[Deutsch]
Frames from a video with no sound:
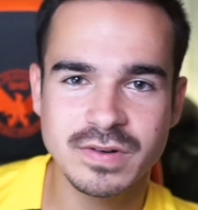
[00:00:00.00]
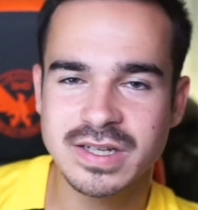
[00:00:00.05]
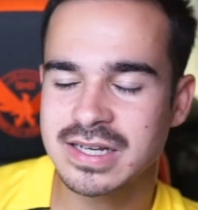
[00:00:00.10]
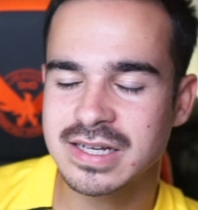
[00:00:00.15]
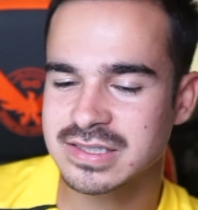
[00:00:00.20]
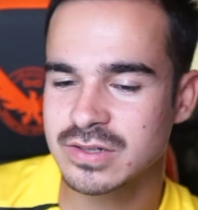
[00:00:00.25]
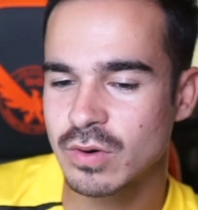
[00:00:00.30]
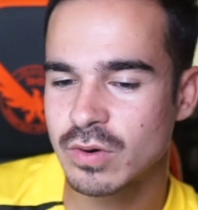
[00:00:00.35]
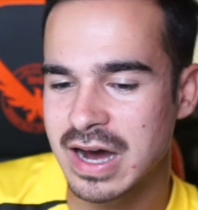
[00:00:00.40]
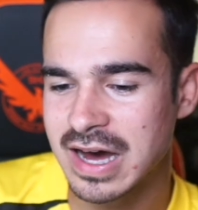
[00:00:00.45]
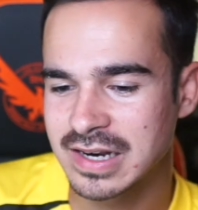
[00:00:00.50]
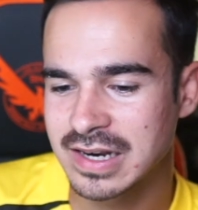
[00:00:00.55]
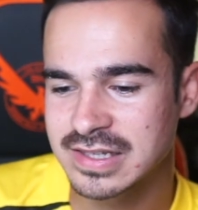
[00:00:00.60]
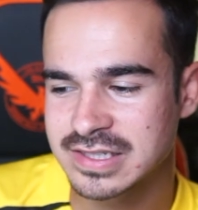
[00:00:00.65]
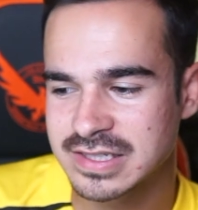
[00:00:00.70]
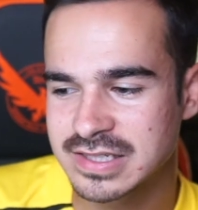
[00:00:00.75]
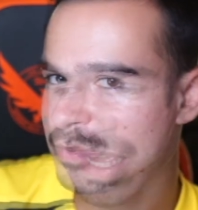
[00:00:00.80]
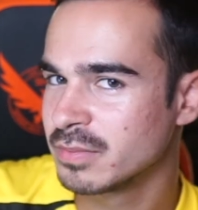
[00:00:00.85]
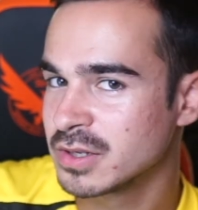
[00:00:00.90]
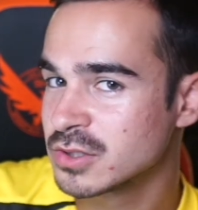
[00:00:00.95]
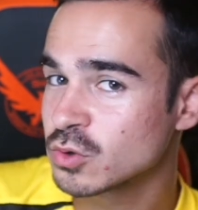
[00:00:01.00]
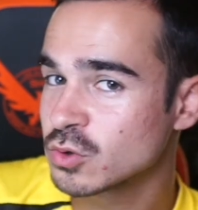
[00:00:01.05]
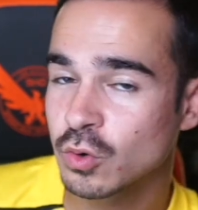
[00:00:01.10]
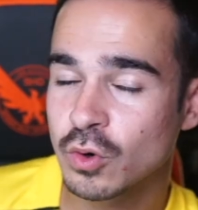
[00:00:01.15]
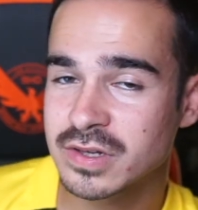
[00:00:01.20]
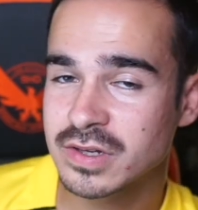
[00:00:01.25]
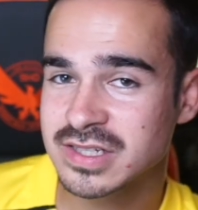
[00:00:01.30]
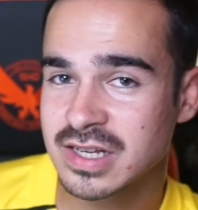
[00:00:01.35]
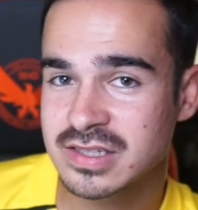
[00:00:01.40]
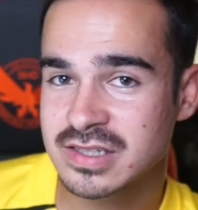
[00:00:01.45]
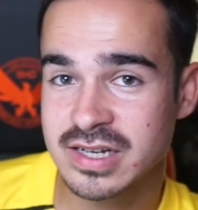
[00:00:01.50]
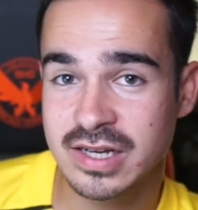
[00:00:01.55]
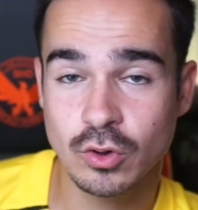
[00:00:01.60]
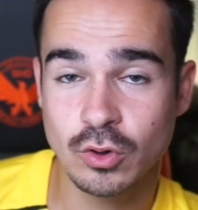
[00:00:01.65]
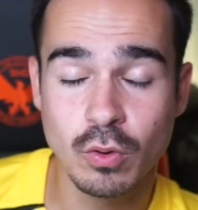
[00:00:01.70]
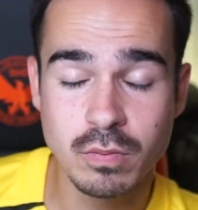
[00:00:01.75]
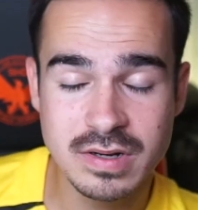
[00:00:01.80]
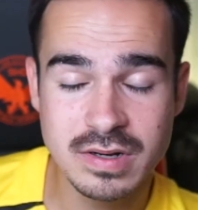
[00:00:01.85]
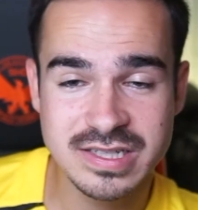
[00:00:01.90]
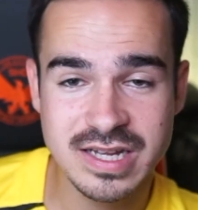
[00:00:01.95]
wie das auch alles in so kurzer Zeit
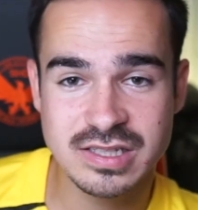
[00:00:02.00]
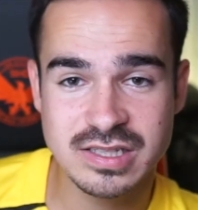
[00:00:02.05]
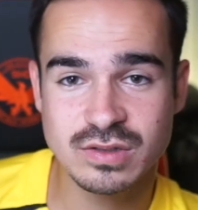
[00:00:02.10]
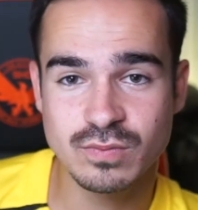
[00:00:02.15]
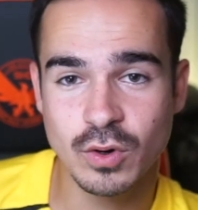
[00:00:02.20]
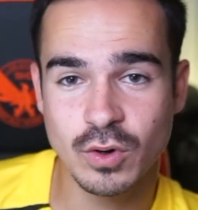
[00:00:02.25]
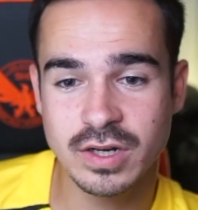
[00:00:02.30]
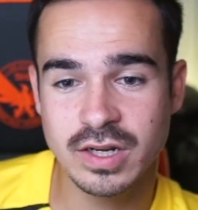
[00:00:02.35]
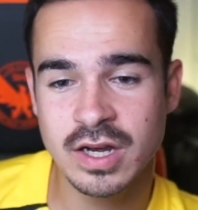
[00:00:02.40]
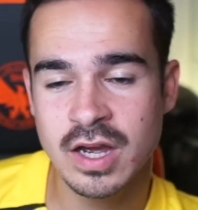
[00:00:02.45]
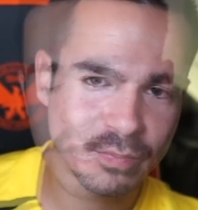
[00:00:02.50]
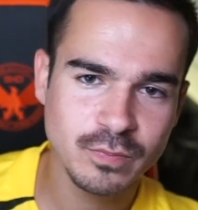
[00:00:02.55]
umgesetzt wurde.